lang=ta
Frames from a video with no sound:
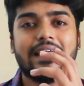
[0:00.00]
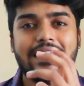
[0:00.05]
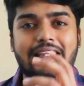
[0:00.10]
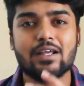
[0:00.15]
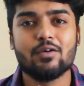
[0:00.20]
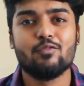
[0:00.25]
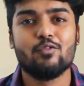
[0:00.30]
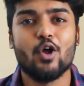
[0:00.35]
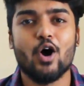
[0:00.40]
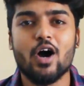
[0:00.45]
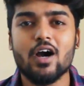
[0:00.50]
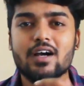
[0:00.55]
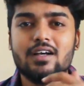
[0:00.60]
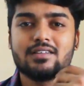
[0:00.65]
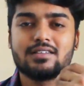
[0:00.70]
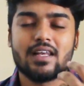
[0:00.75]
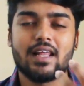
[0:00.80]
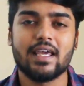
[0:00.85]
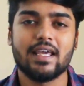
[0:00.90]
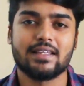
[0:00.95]
இந்த
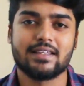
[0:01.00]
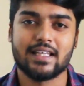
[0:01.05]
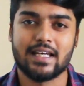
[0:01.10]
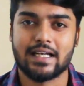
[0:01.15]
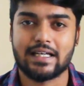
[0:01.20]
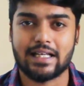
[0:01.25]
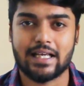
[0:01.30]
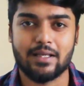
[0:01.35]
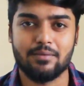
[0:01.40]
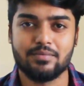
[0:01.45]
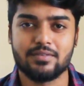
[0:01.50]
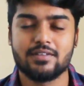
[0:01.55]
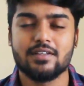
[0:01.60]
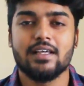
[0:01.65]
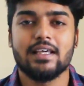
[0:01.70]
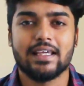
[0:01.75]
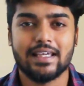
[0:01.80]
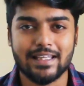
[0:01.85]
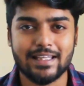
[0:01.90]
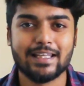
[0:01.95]
விளாகர்ஸ்லாம் எத்தனை டைப்ஸ்
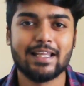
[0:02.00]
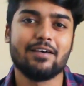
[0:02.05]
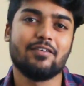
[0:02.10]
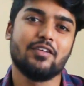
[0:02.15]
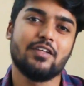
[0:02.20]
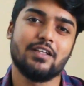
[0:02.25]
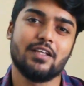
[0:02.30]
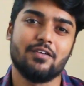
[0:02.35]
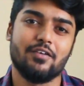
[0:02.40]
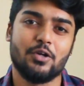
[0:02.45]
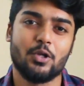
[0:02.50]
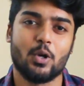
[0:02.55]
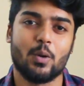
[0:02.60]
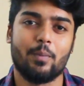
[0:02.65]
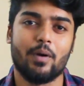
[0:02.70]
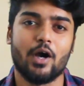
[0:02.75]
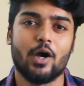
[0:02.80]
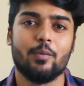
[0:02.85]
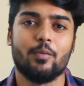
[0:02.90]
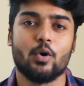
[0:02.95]
இதை தான் வந்து இந்த
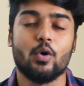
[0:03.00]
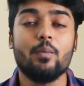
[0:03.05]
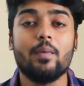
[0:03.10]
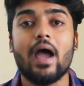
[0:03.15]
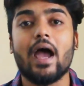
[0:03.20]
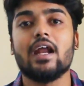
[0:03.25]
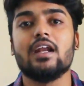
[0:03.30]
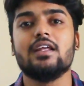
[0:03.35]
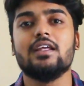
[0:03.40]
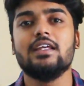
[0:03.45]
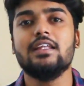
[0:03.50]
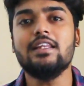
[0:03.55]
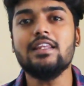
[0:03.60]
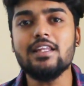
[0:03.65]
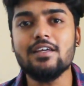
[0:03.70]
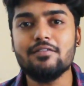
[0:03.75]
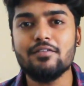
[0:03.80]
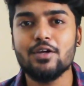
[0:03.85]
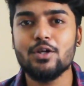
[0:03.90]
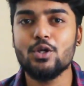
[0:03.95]
வீடியோவில் பார்க்க போகிறோம் அண்ட்
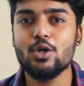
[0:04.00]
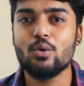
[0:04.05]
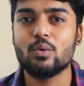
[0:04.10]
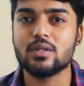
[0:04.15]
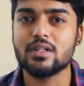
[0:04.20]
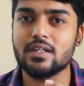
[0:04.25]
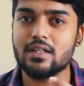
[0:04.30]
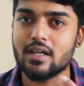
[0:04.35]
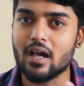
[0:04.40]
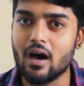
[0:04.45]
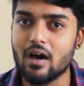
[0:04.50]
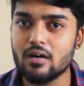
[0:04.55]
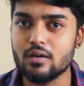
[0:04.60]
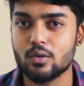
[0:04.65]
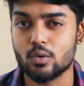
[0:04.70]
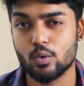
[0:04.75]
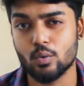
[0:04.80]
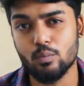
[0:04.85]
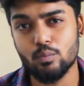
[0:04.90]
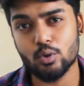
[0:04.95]
இந்த வீடியோ வந்து
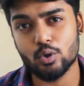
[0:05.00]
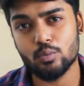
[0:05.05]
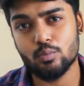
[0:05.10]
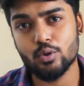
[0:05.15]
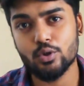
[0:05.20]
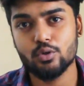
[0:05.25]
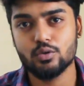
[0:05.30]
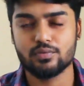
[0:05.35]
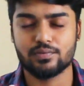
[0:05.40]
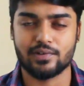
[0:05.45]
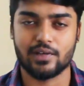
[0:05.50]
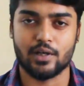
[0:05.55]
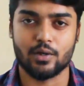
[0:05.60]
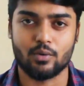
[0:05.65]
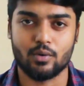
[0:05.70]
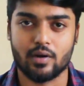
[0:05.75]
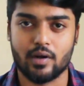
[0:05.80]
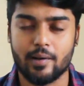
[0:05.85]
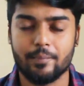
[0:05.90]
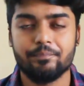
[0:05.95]
யாருக்கு ரொம்ப ரொம்ப யூஸ்ஃபுல்லாக
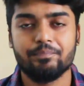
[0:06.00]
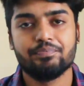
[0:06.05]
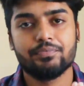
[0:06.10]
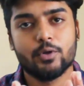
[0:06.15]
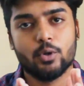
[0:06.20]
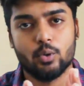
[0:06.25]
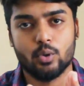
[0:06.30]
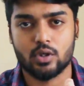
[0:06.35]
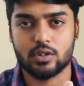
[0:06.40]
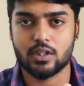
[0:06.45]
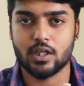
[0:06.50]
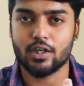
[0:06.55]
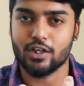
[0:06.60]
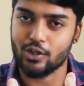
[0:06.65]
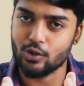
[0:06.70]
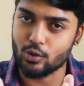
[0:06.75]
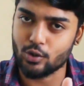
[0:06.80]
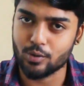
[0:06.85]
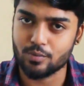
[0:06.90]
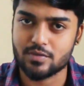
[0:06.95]
இருக்கும்னா ஒருத்தர்
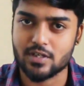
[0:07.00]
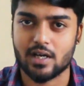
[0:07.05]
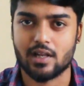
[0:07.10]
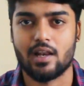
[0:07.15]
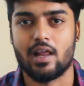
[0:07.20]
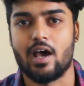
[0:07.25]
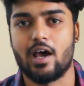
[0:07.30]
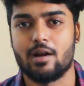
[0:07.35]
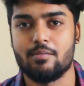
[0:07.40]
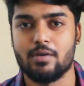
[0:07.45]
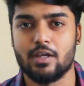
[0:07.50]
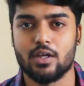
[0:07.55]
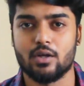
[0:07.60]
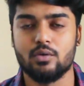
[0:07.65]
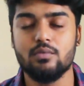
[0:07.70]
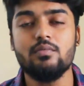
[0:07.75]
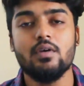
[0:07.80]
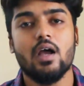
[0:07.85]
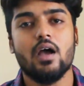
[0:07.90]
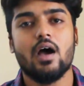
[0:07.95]
யூடியூப் சேனல்
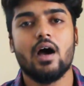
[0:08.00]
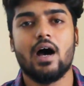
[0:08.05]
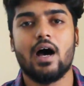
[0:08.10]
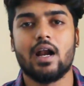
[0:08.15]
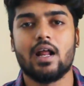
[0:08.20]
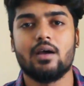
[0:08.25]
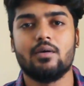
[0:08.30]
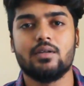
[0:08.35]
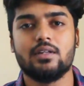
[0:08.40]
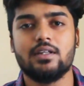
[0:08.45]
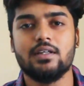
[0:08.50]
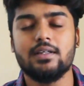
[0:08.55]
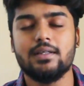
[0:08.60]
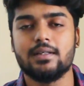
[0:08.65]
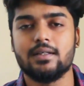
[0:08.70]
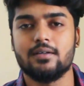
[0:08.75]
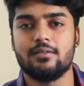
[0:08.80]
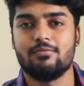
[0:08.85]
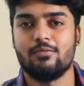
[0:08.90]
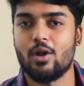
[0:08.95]
ஆரம்பிக்கணும் ஆனால் வந்து
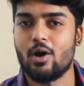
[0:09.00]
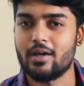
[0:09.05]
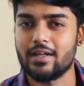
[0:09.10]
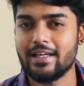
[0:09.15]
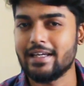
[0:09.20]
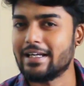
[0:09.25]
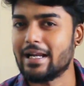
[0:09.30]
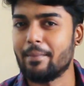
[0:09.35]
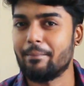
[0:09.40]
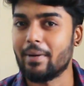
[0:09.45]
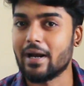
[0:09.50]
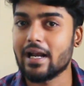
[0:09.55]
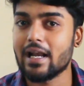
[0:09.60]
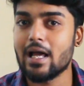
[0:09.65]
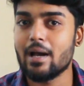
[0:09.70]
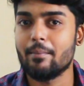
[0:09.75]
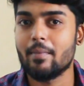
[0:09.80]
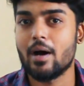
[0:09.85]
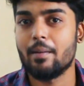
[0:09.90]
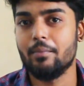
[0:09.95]
விளாகிங் நான்
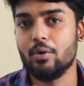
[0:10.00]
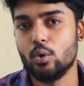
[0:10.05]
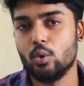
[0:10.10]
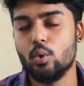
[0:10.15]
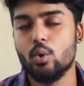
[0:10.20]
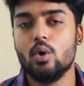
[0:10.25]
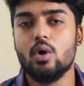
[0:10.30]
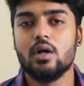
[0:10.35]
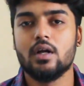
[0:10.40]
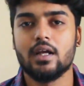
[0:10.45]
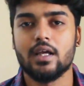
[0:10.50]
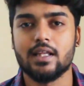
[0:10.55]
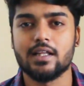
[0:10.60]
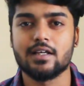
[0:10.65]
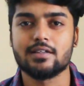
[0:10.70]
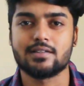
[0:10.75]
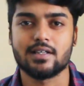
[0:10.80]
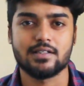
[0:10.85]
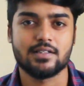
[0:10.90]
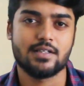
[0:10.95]
பண்ணலாமா ப்ரோ
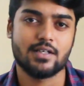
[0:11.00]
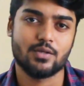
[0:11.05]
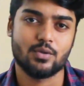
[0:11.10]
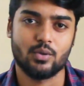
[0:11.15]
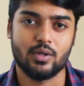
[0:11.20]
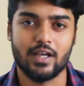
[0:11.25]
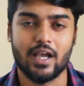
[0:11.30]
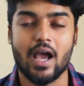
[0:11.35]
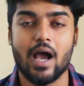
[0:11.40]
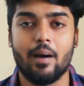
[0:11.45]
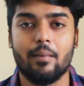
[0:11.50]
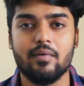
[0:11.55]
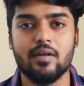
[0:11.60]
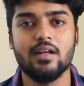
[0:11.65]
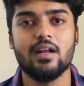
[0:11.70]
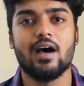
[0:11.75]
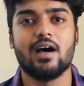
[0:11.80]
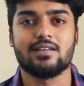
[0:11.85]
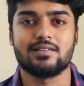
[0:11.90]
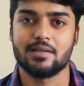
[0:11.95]
ஏதாவது சஜஷன் கொடுங்க
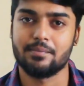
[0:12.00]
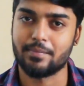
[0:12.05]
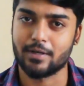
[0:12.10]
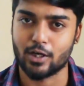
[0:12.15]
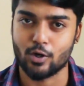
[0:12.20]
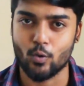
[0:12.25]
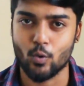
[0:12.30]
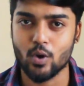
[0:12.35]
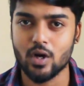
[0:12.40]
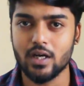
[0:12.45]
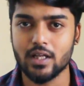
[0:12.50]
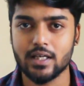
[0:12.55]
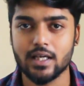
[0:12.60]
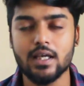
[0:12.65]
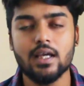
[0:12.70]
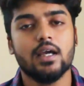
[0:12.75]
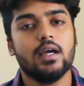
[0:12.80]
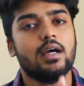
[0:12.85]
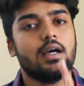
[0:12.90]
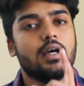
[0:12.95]
அப்படின்னு ஆசைப்படுற உங்களுக்கு